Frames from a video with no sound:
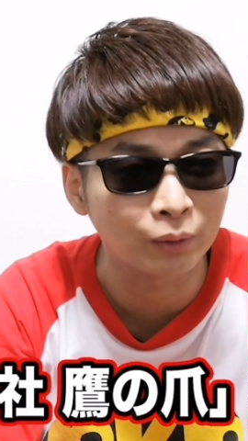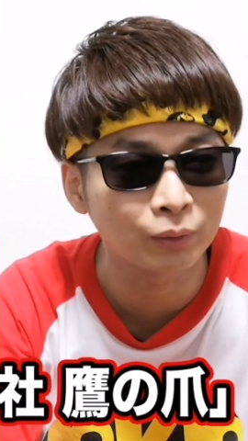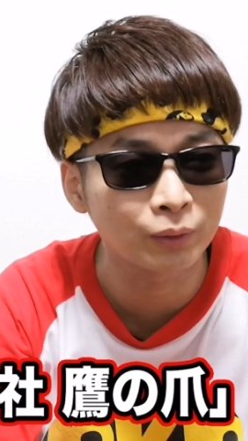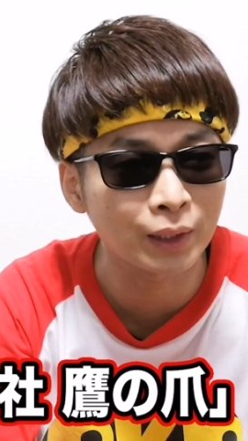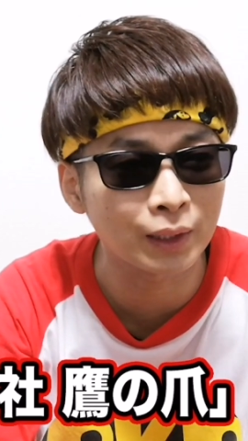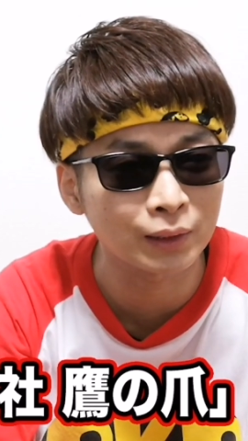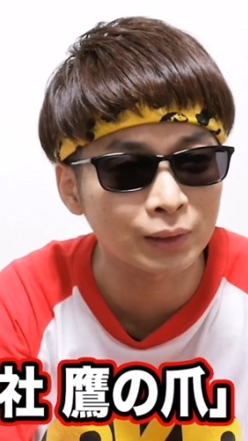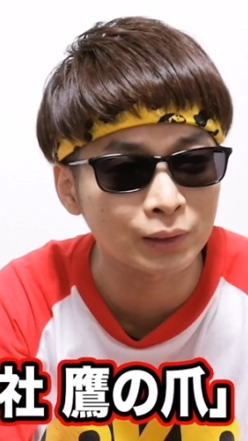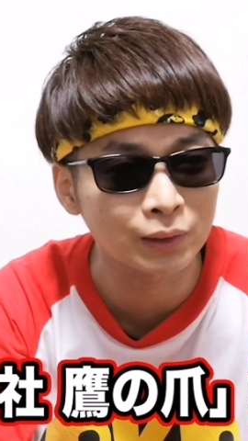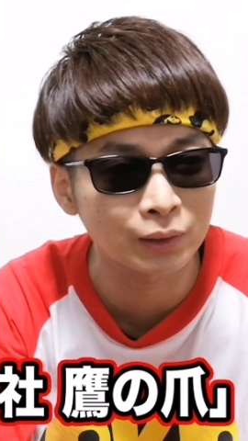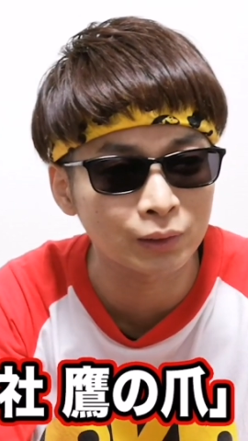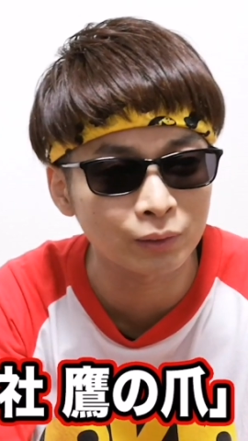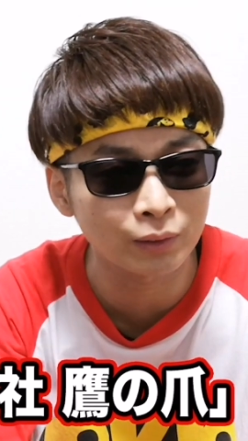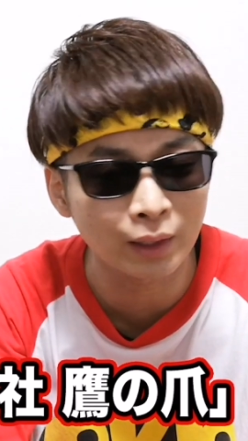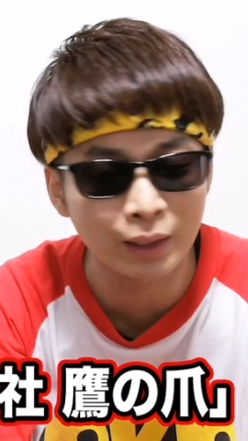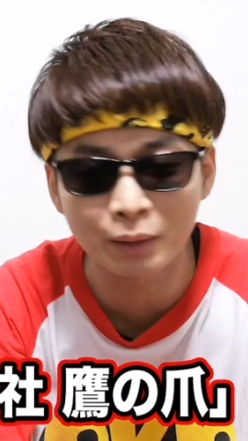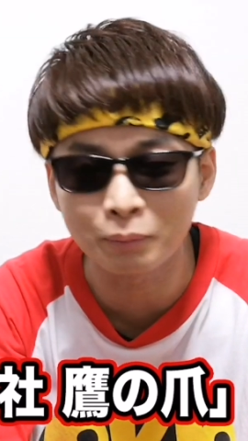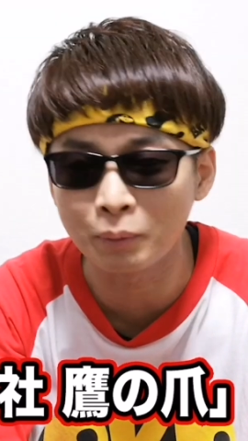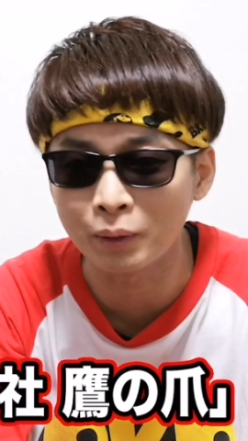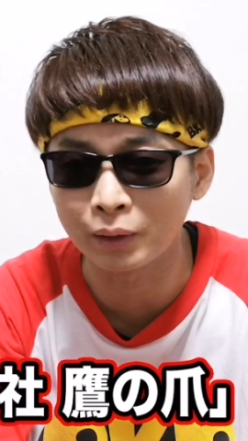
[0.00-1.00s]

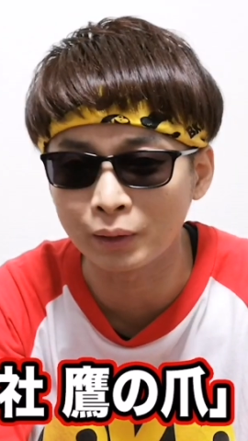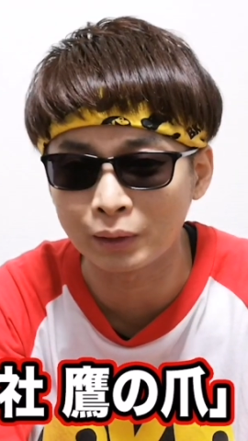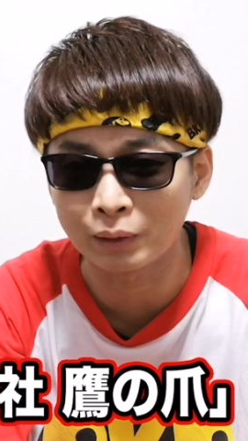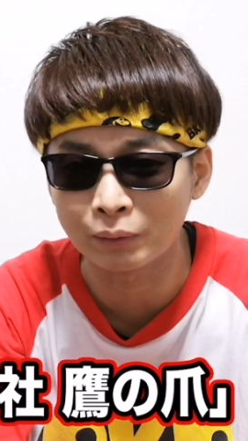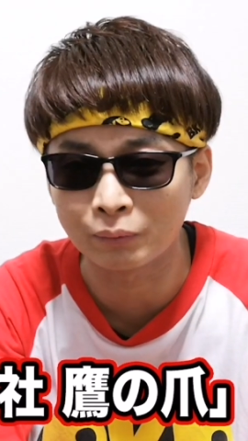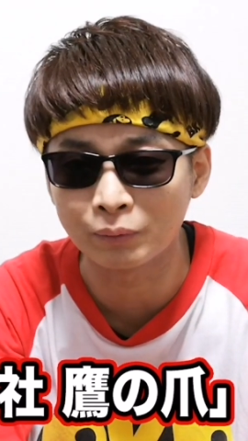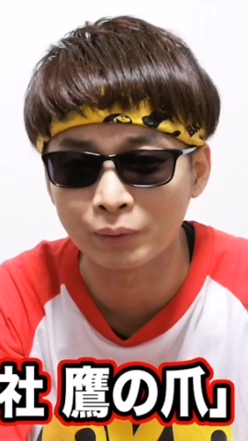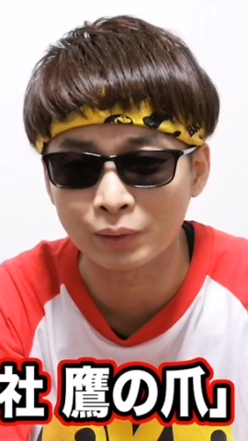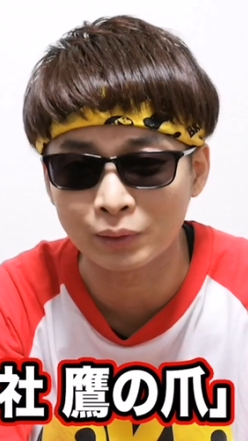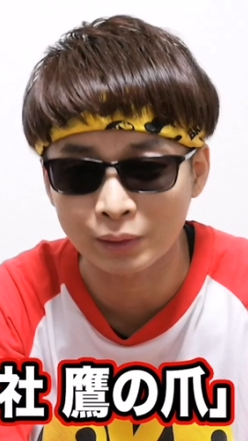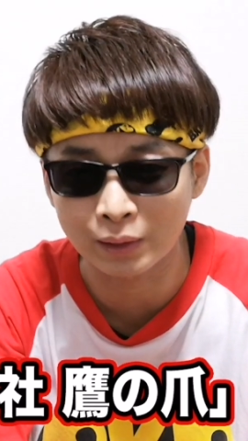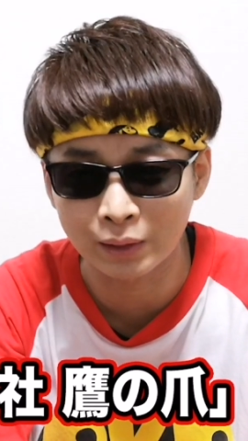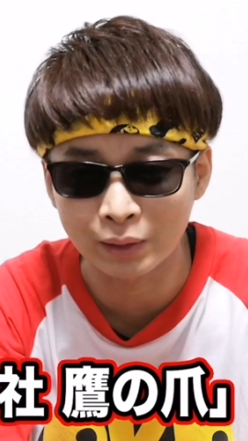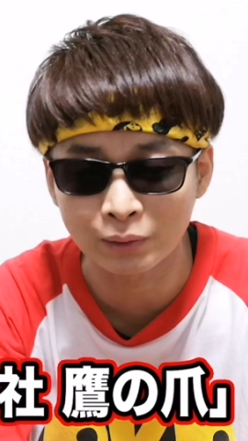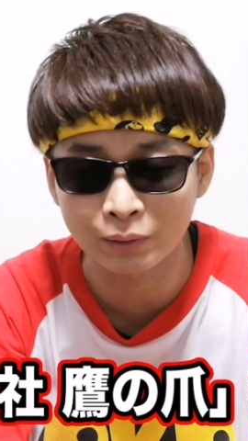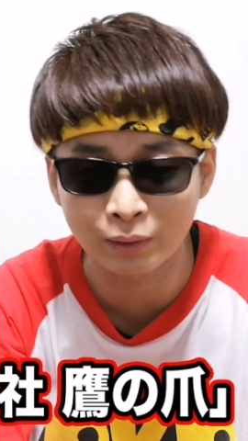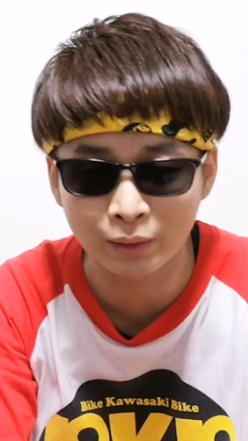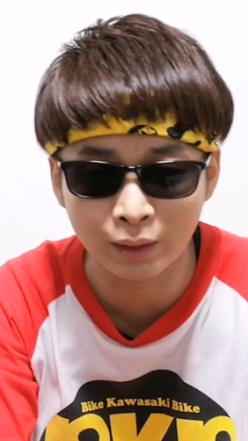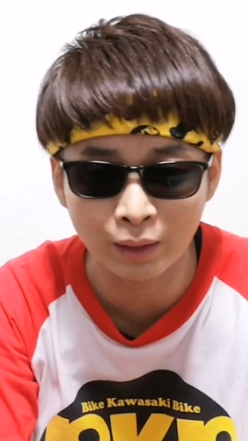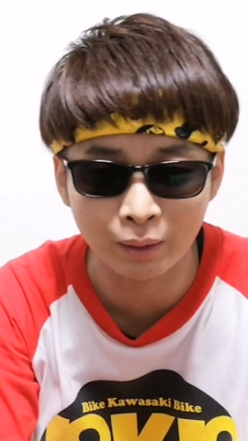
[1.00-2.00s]
フラッシュアニメっていうんですかね、
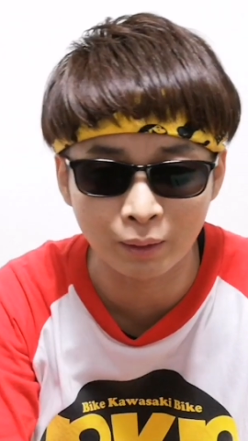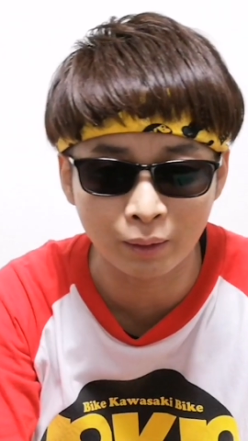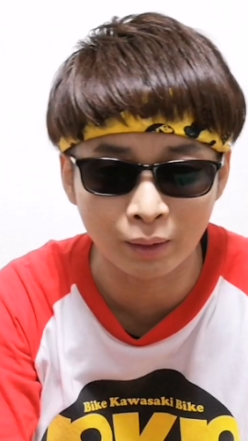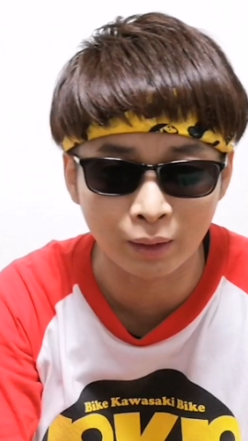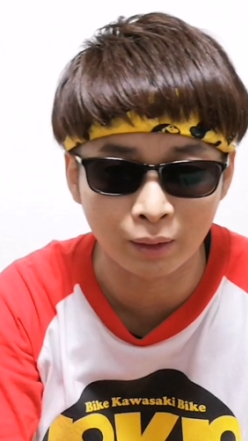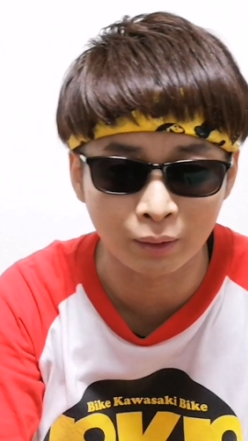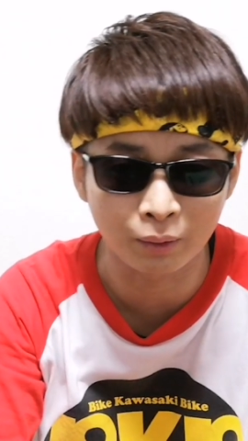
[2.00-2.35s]
それが、